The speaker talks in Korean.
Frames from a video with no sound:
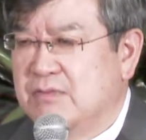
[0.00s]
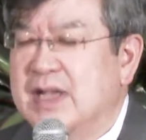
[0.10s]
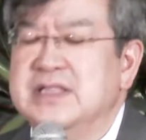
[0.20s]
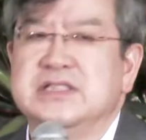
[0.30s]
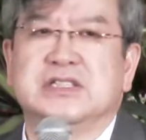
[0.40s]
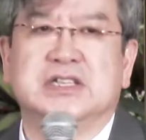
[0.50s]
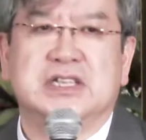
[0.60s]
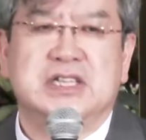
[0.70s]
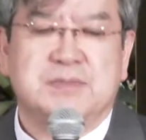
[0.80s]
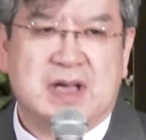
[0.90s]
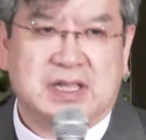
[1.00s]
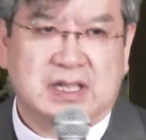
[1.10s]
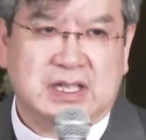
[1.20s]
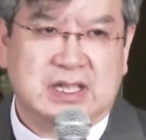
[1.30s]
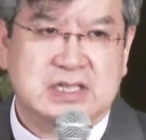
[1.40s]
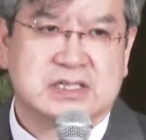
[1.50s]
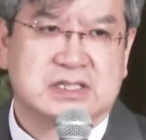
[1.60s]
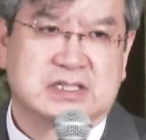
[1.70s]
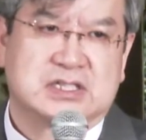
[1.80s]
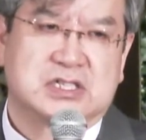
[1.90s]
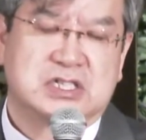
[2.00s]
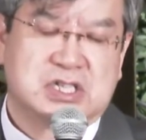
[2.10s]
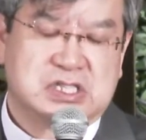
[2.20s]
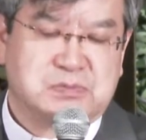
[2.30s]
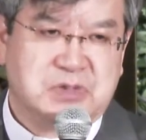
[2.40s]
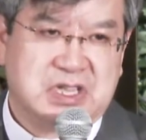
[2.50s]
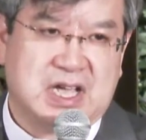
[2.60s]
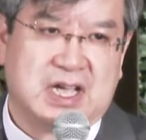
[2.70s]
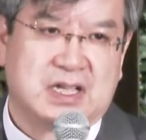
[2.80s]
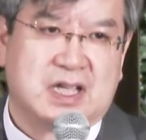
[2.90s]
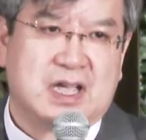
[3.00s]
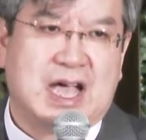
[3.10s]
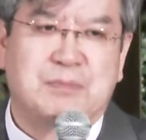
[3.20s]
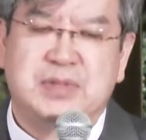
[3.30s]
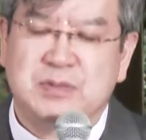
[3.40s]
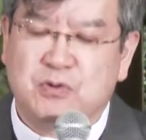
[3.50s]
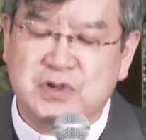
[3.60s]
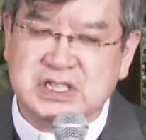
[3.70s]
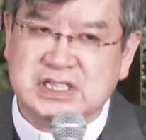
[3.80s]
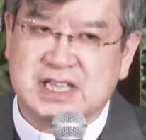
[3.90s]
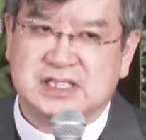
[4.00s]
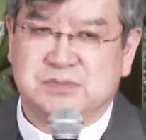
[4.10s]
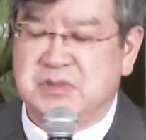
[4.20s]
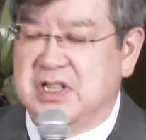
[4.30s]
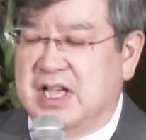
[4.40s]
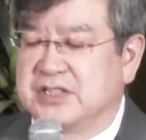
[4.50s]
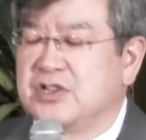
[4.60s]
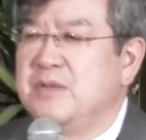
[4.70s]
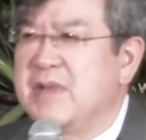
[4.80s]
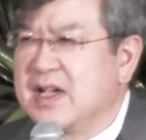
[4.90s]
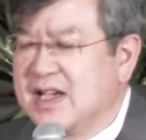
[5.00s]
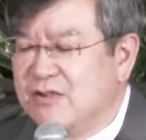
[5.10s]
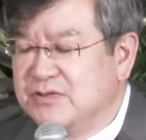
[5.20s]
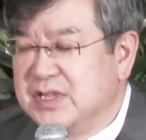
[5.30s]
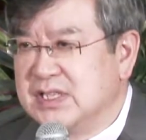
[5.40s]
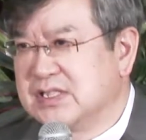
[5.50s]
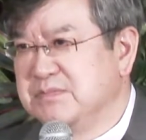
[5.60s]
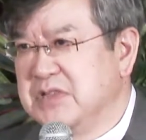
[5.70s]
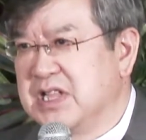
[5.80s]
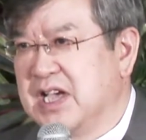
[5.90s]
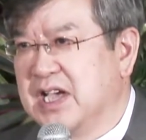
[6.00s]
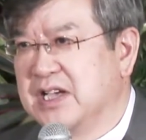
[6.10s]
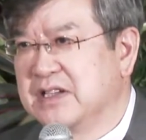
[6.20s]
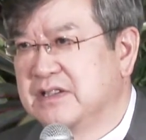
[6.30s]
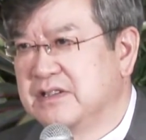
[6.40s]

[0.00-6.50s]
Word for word: 완전히 희망이 이제는 끊어졌습니다. 앞이 보이지 않습니다. 절망 가운데 있습니다.